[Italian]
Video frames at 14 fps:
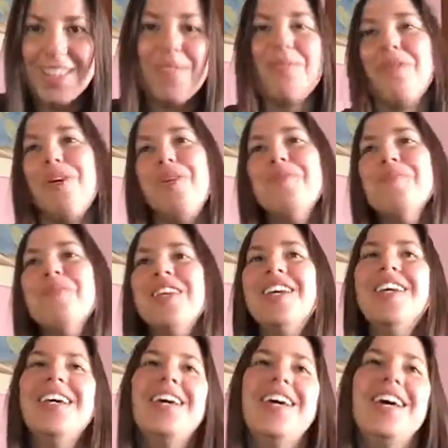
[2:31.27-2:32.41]
tipo
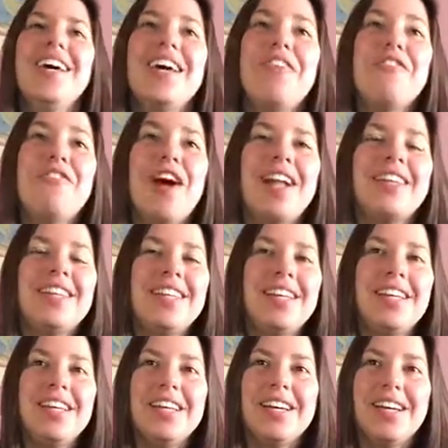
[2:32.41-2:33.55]
Infatti,
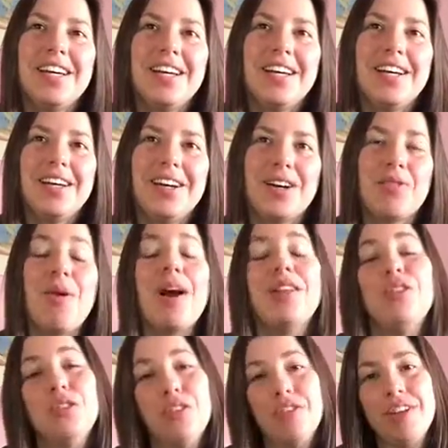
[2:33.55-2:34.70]
eh,
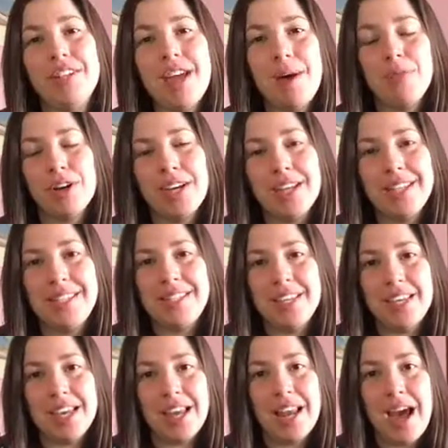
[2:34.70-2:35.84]
quando vediamo che
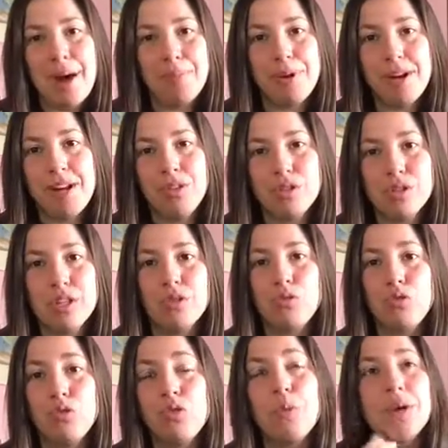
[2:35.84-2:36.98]
Ezekiel apre lo
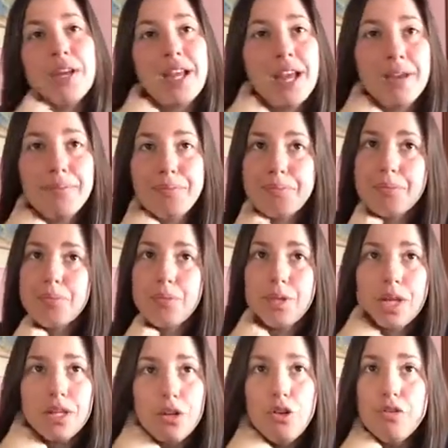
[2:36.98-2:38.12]
statuto perché
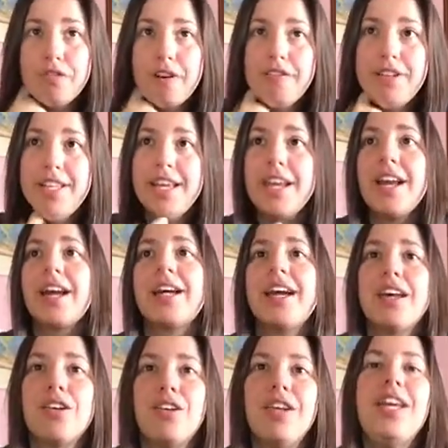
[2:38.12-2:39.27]
lo fa vedere a
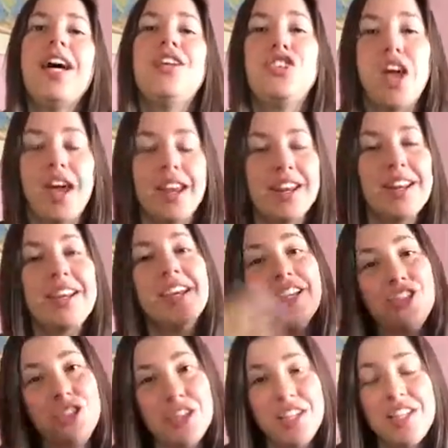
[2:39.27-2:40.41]
Carol e a Jerry che
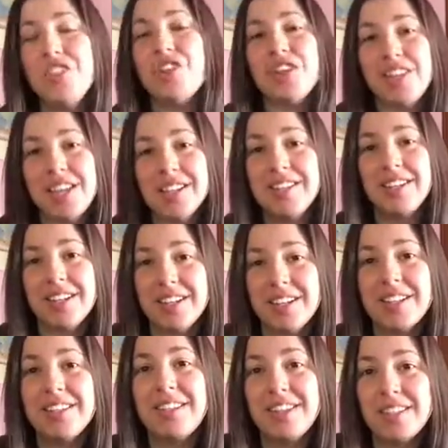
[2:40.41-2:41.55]
ci dice di essere in
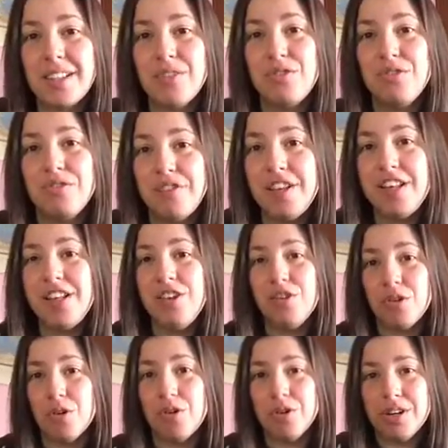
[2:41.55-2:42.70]
attesa di un
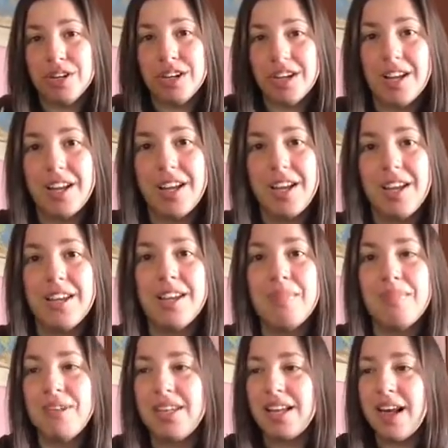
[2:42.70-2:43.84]
figlio con uh,
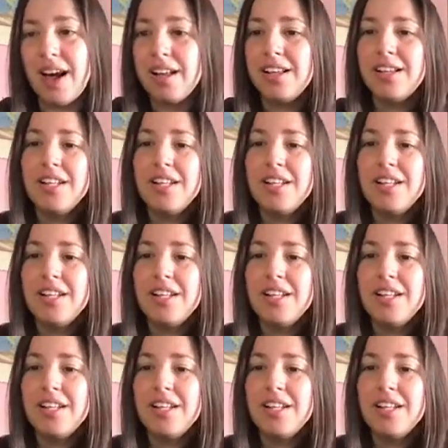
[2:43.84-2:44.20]
Nabila